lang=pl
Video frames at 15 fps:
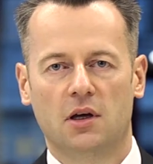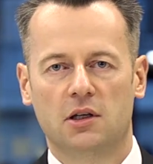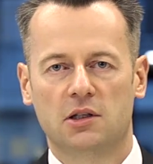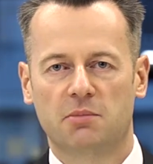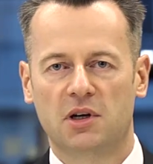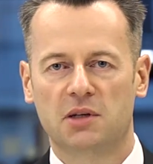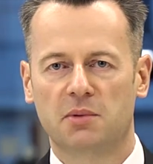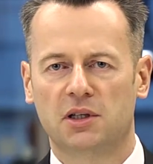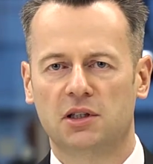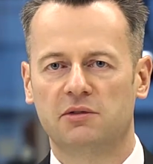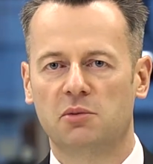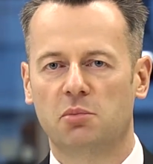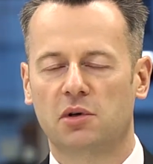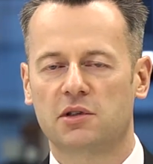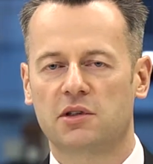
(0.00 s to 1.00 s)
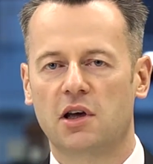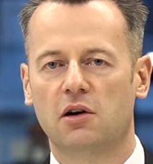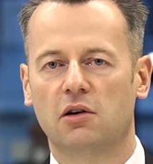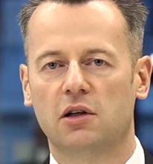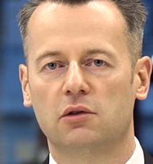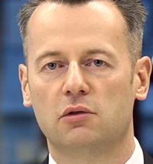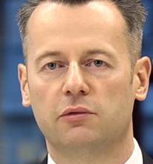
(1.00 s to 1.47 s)
Z perspektywy
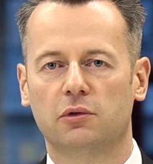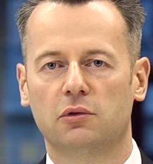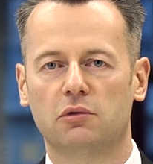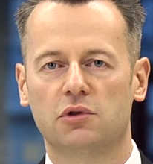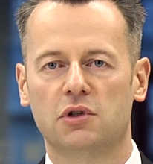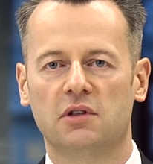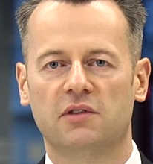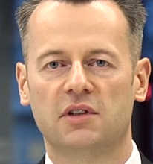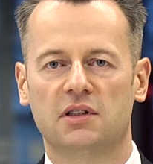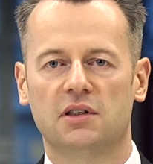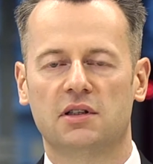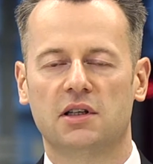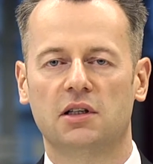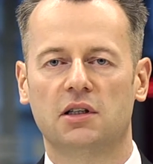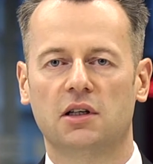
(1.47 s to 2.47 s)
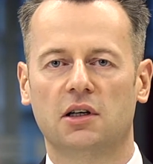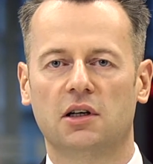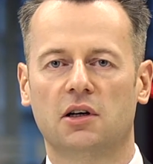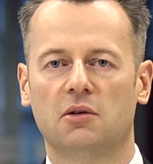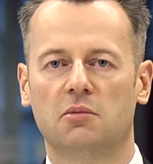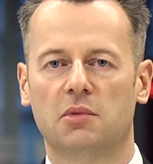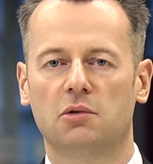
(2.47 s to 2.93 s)
polskiego rynku funduszy
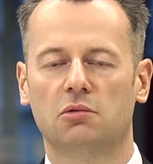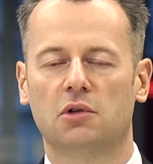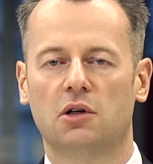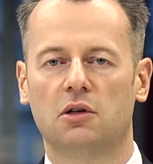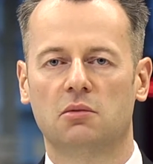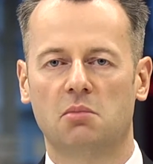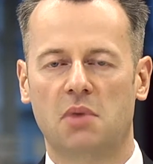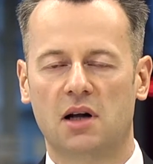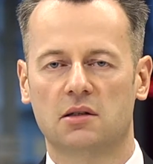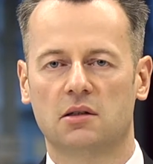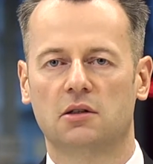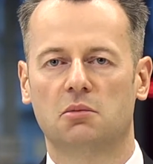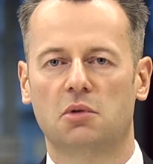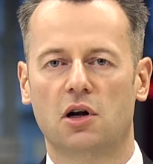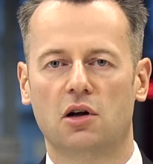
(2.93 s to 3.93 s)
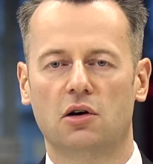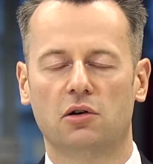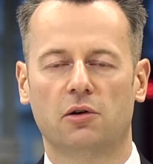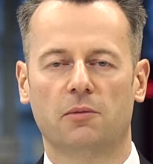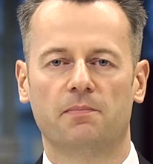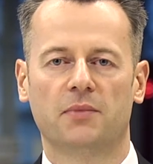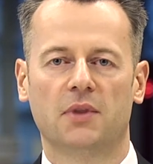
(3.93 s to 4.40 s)
inwestycyjnych był to bardzo dobry rok.
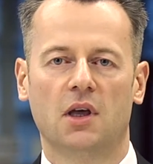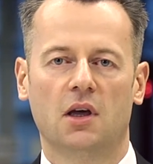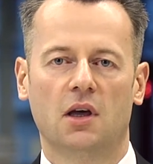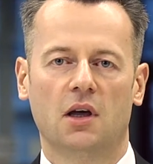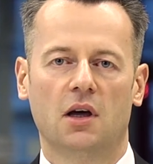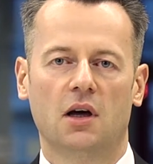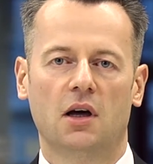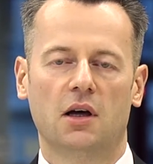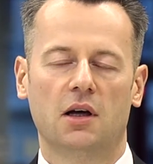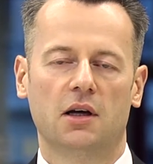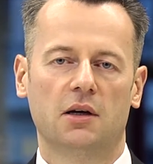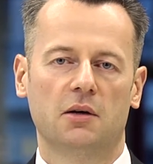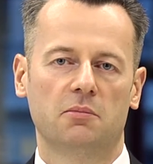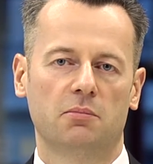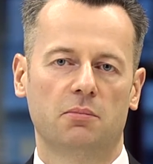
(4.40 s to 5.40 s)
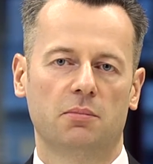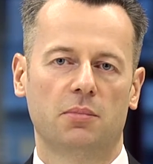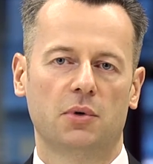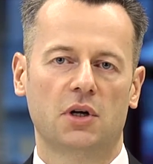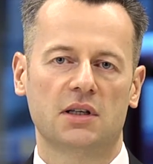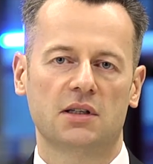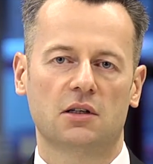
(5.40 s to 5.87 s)
E,
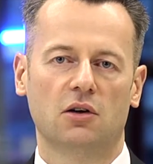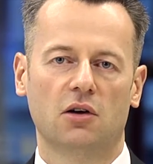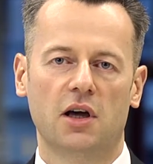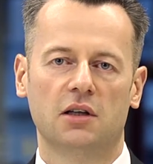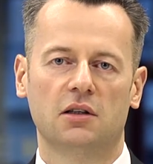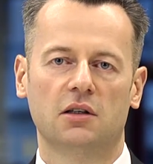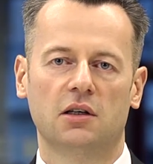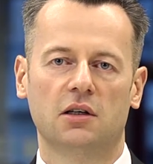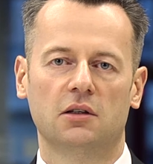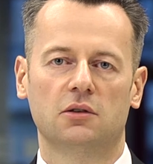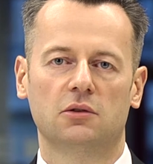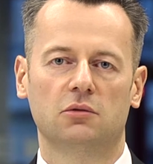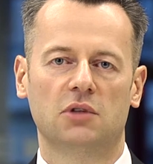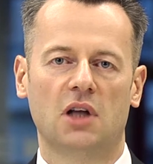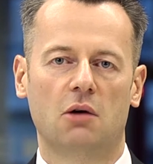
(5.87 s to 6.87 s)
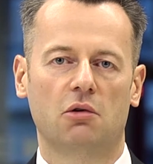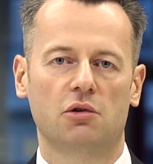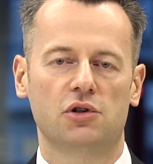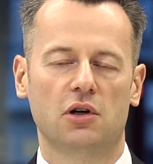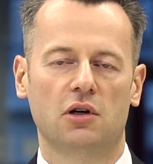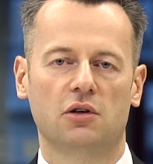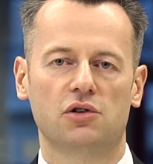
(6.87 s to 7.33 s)
po raz kolejny udało
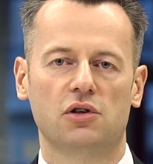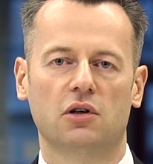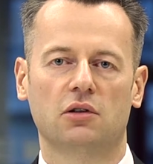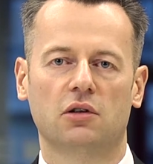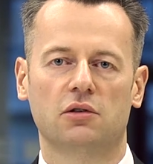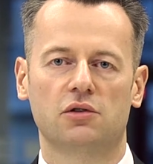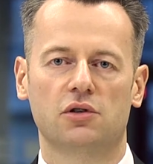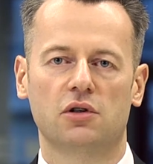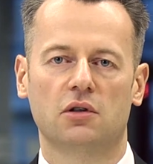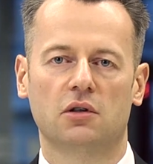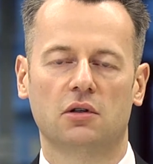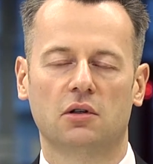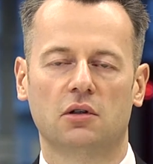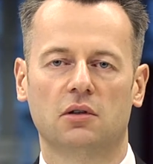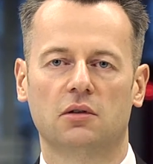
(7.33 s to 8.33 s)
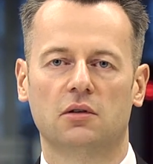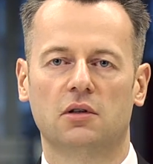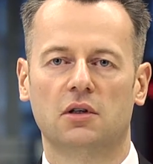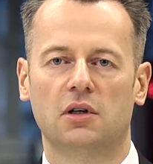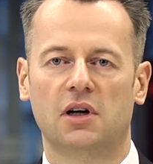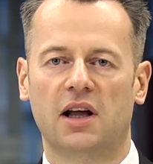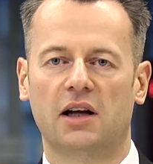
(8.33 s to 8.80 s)
się osiągnąć
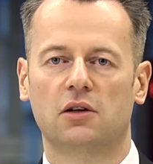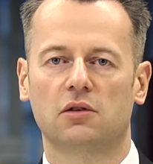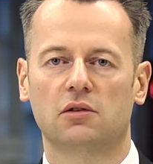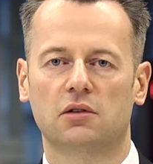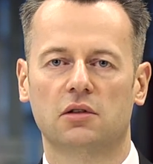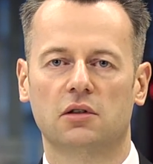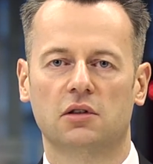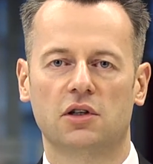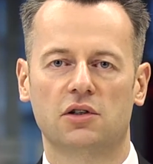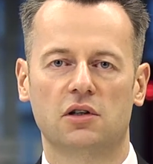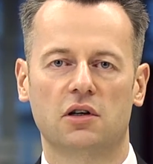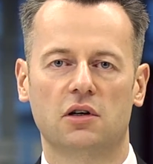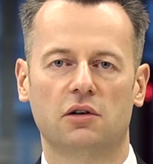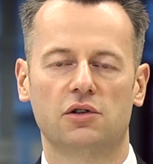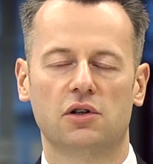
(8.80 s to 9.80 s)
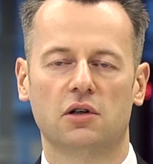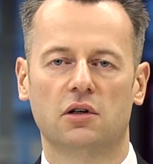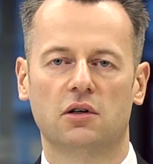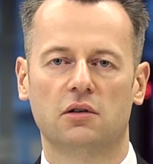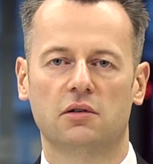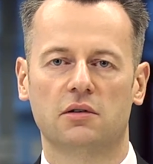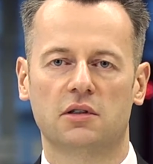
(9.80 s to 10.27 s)
rekord, jeżeli chodzi
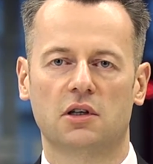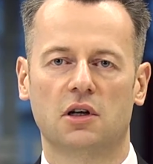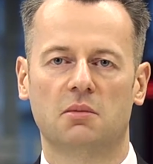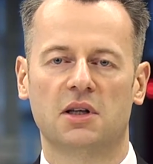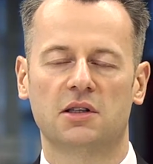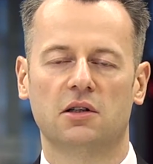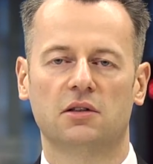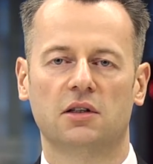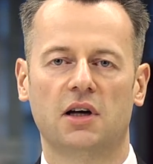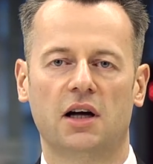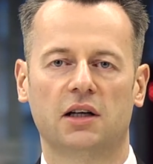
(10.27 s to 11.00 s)
o zgromadzone